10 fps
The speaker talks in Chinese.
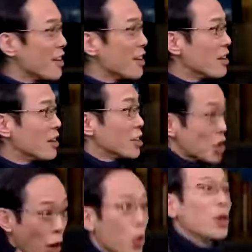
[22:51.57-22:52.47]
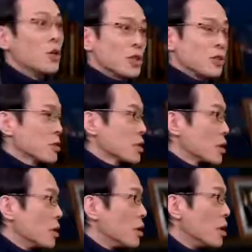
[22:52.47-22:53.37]
啊，也会有这种时
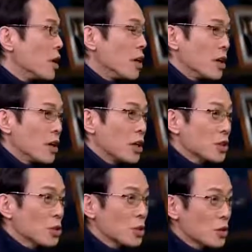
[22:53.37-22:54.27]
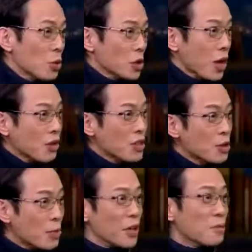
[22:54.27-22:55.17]
候。我发脾气。你说，你说我到了
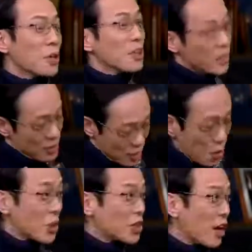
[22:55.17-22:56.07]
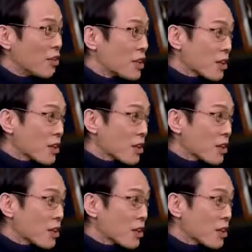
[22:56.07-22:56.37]
日本能不能那么忍？